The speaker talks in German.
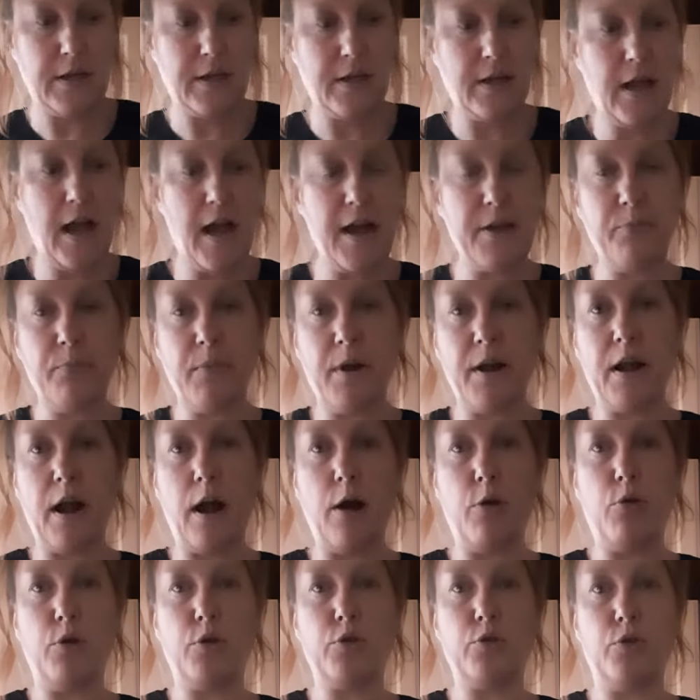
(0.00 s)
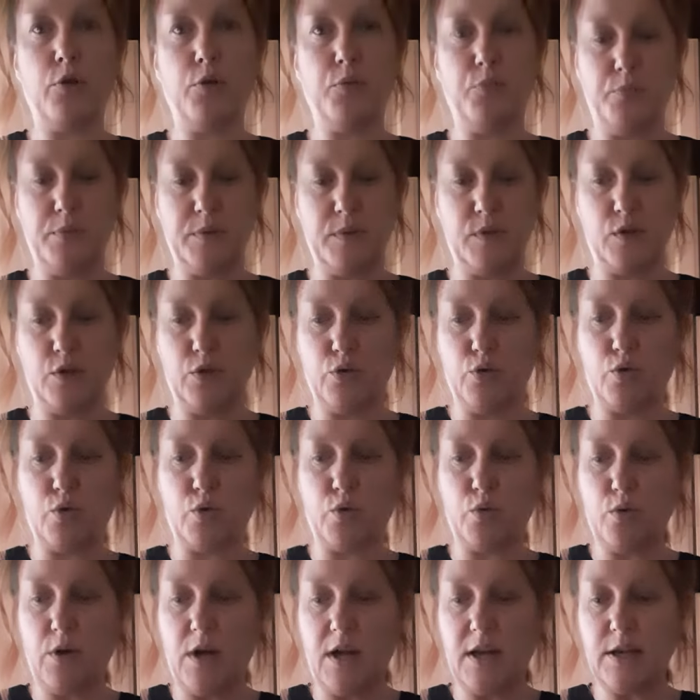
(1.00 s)
kann man auch noch ein bisschen
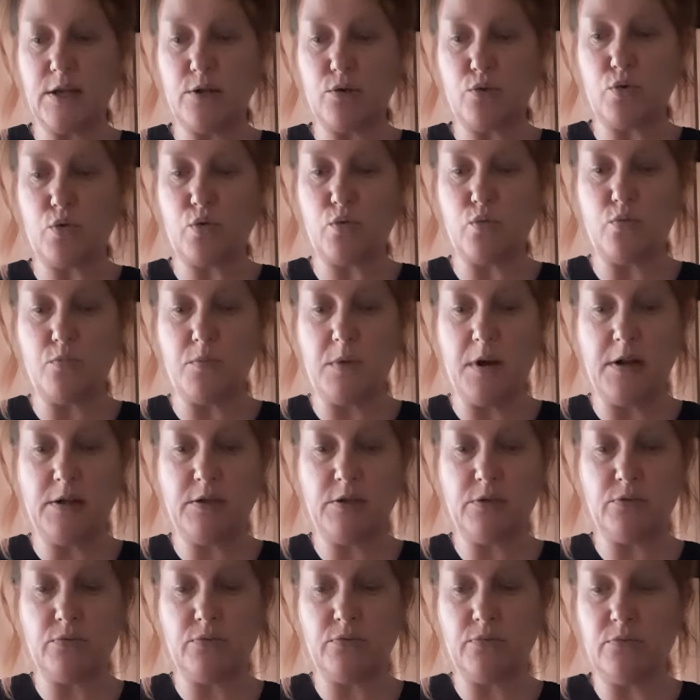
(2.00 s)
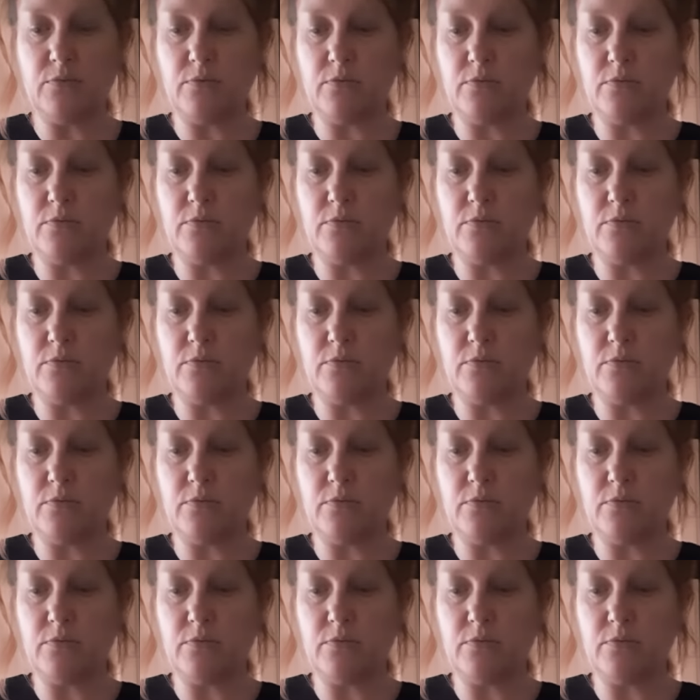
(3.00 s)
Zucker dazu machen.